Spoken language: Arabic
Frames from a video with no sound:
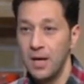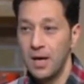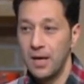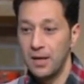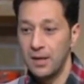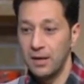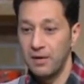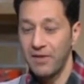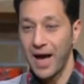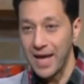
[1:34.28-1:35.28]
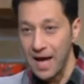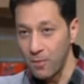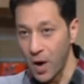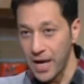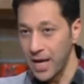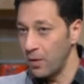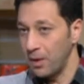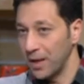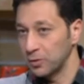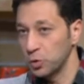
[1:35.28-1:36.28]
آه، في احياء معينه
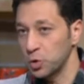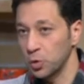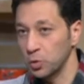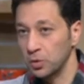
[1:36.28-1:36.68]
ولا ما حطوش شروط